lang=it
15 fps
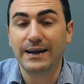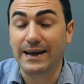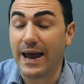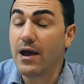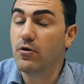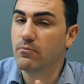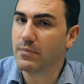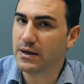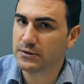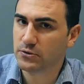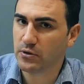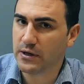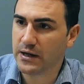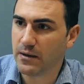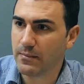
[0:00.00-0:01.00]
che è un
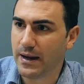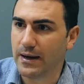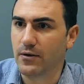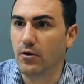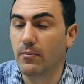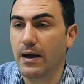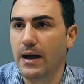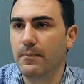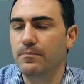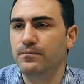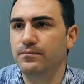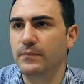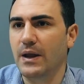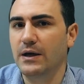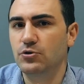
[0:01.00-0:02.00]
malto caramello, ma
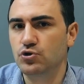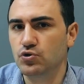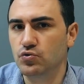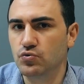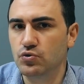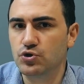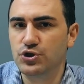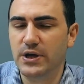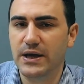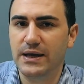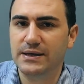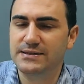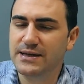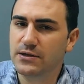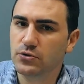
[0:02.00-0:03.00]
mh,
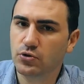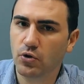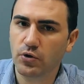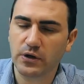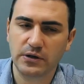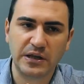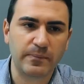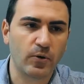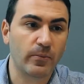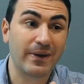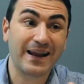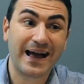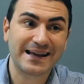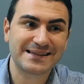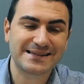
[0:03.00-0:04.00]
aggiunge sentori tipo
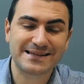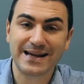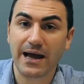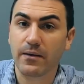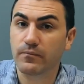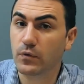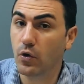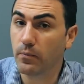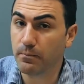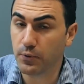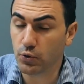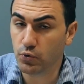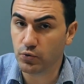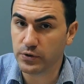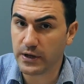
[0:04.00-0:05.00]
melassa o
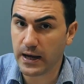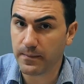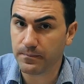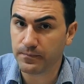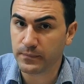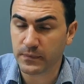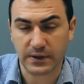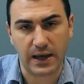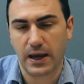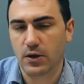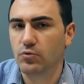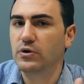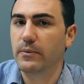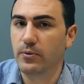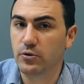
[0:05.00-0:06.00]
prugna che
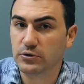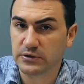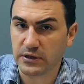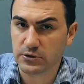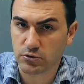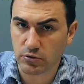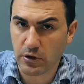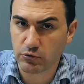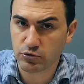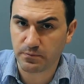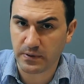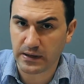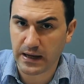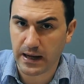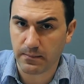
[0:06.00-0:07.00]
in una porter sono
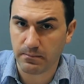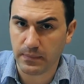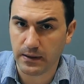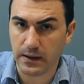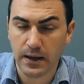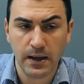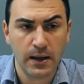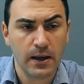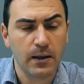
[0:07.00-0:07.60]
auspicabili,